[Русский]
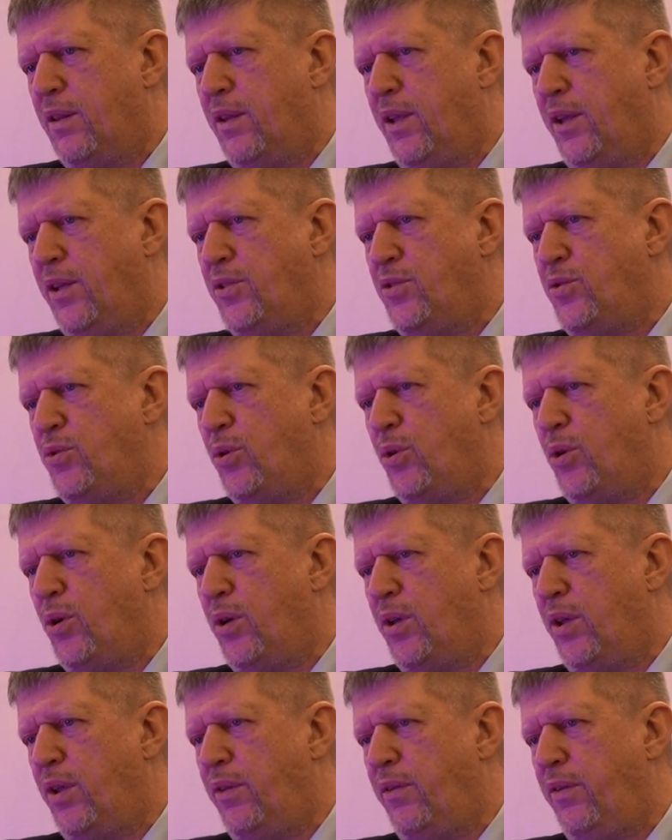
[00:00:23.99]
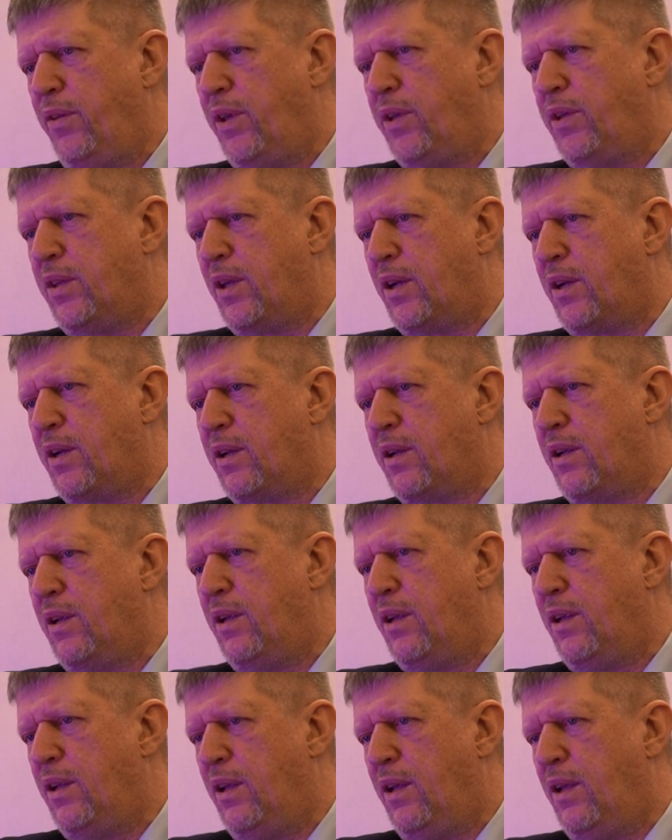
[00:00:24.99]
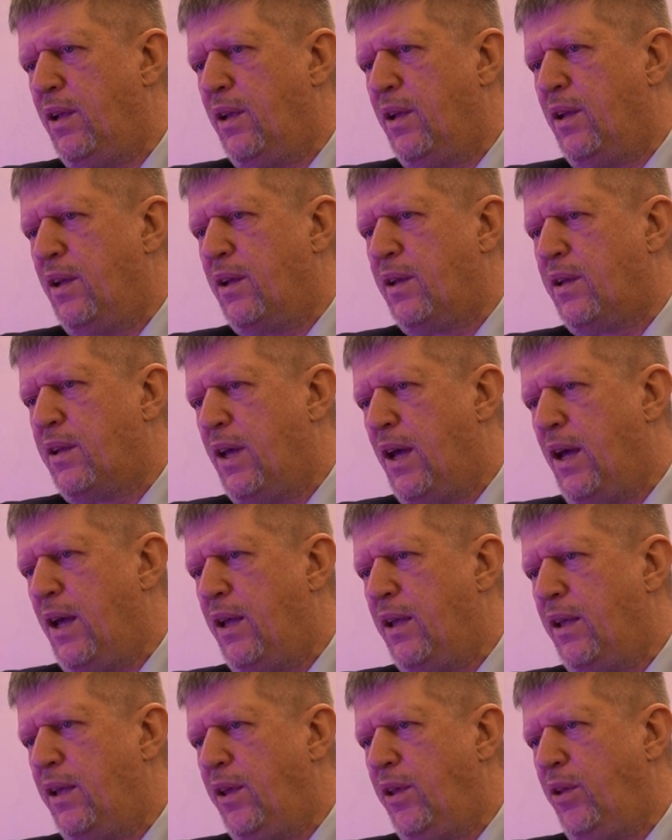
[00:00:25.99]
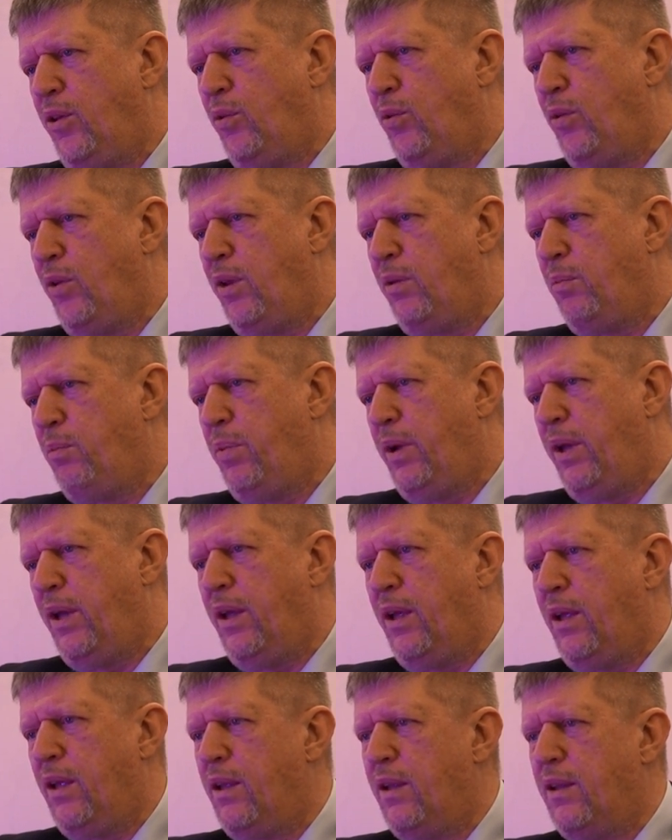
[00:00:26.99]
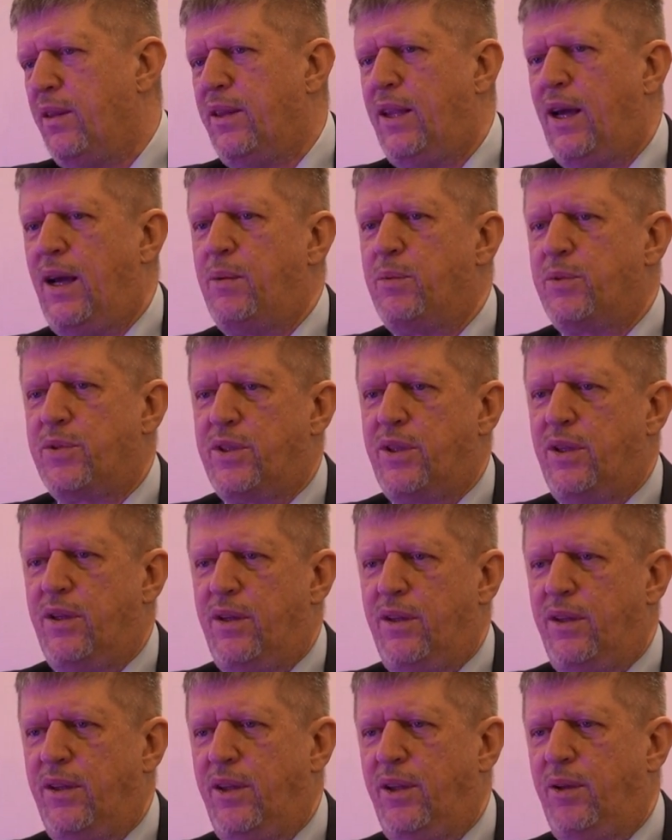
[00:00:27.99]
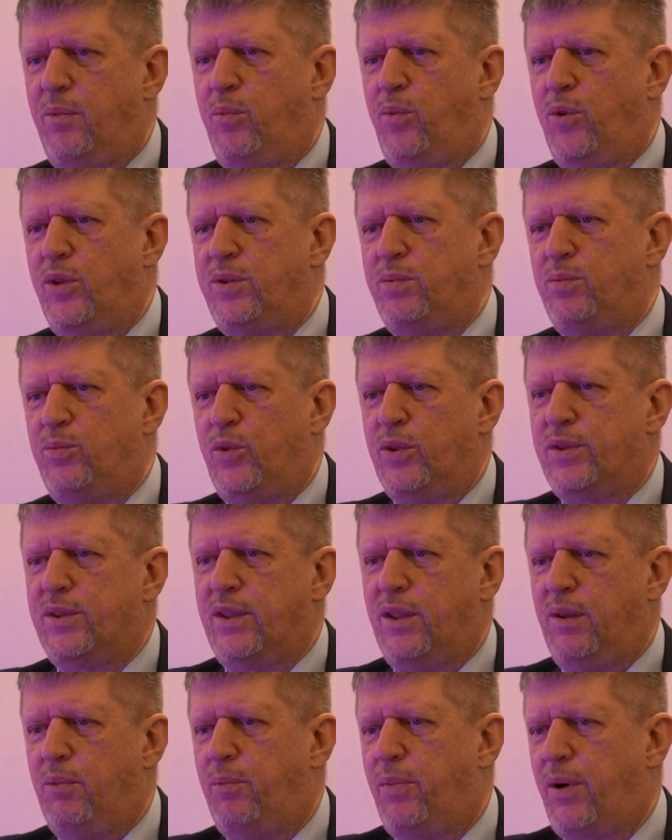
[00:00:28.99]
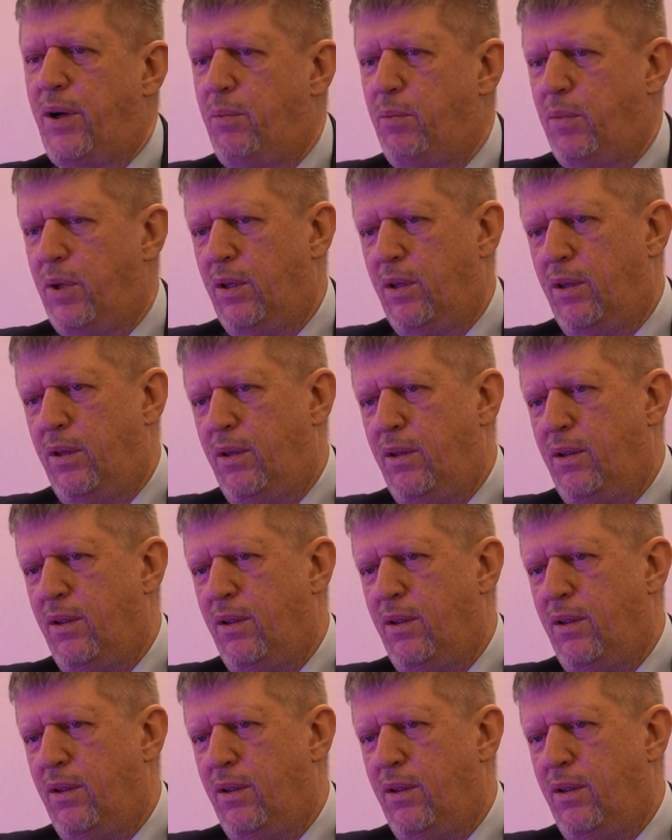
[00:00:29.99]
Да еще и Виктор К. и Юрий Б. там же. Небось, мозг им промыл.